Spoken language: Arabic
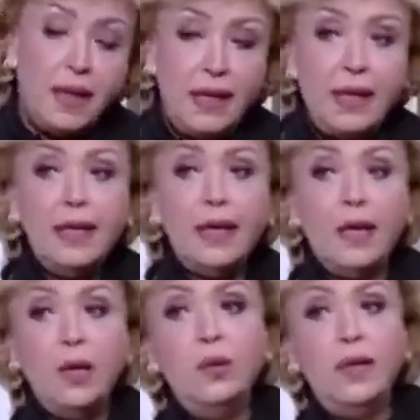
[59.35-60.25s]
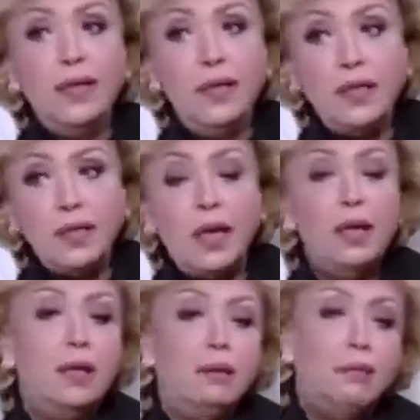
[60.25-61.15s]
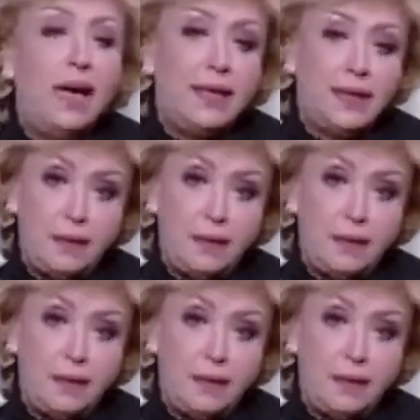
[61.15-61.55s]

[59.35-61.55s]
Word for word: علاجها هو النشا مع